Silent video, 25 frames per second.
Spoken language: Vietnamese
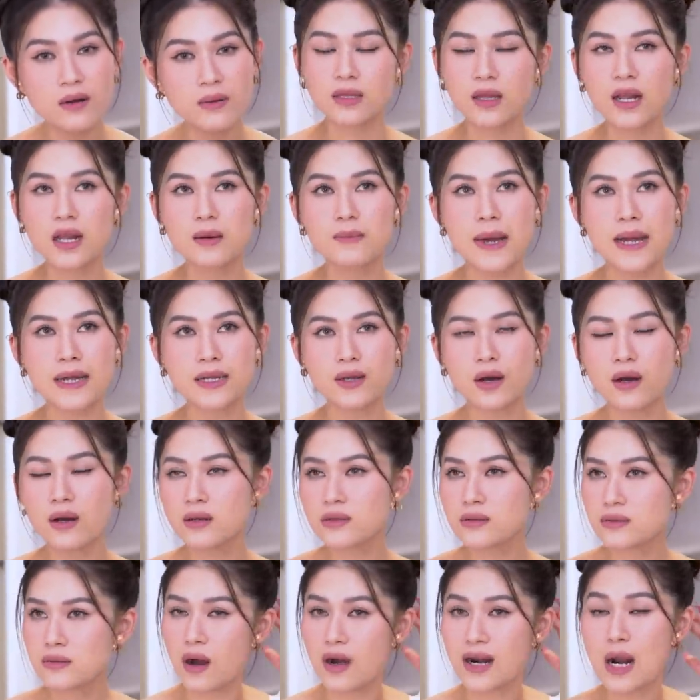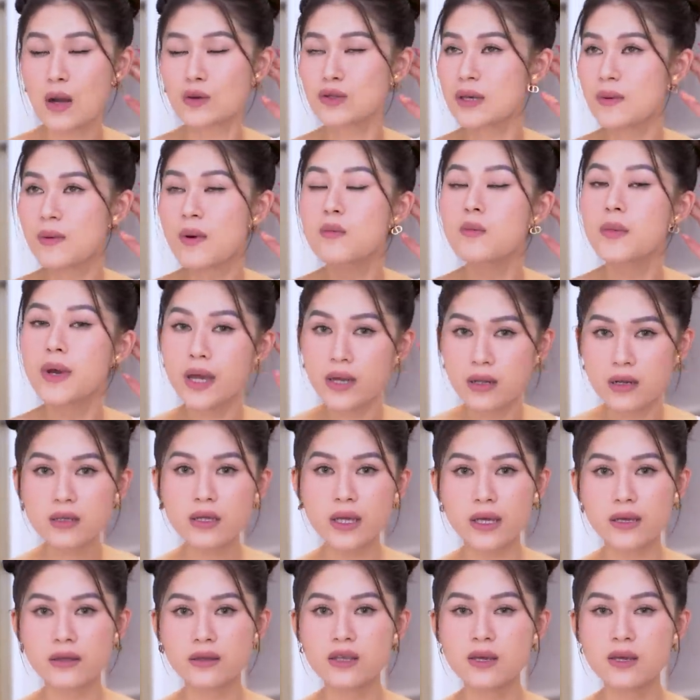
Tức là bạn nó ở đâu Tâm không biết nó thiệt.